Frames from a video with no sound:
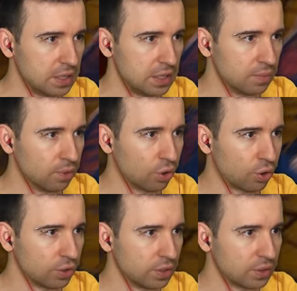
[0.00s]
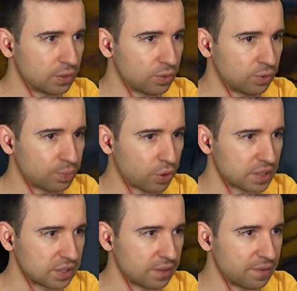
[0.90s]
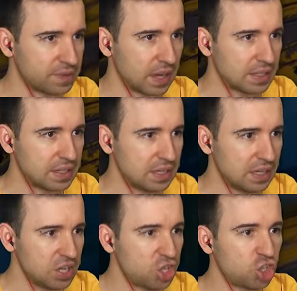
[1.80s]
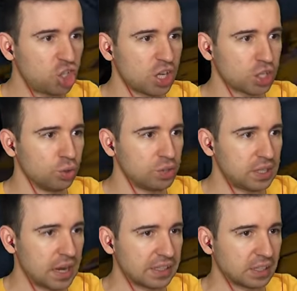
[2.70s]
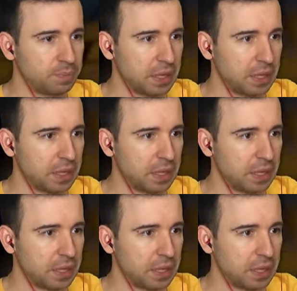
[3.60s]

Не мог он просто взять и исчезнуть этот